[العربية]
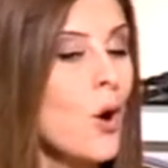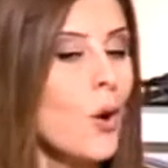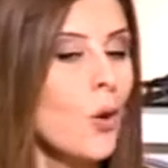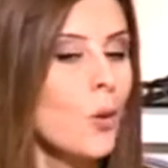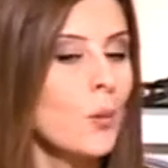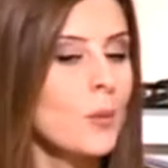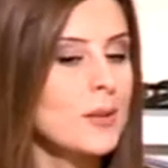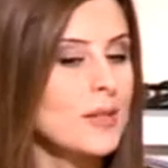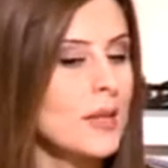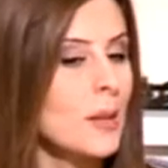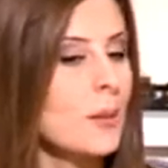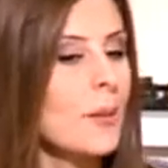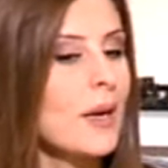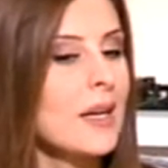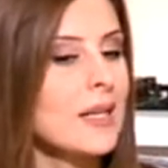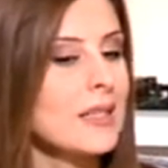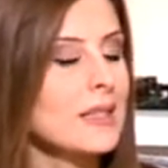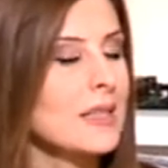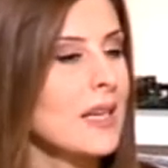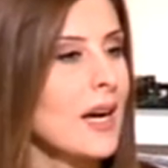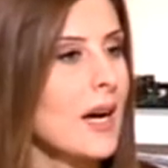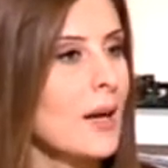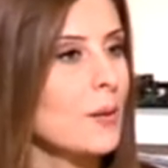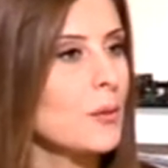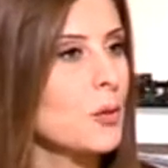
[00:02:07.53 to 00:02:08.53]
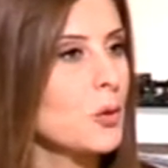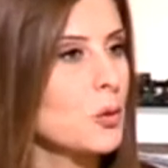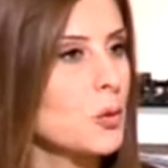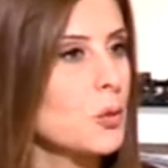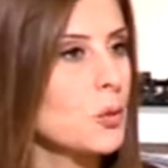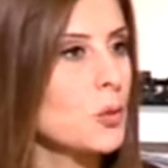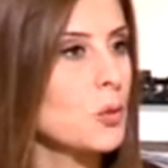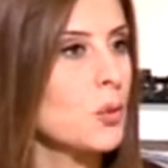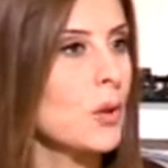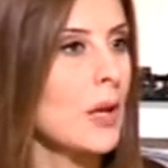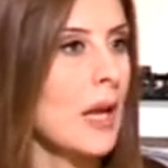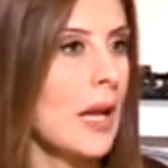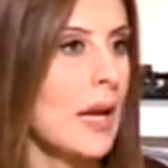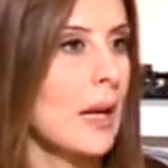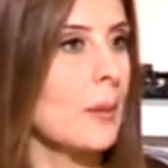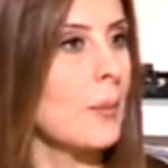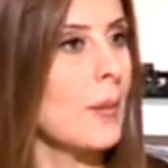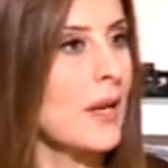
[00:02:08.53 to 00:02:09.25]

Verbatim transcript: ومثل ما كنا عم نقول هلا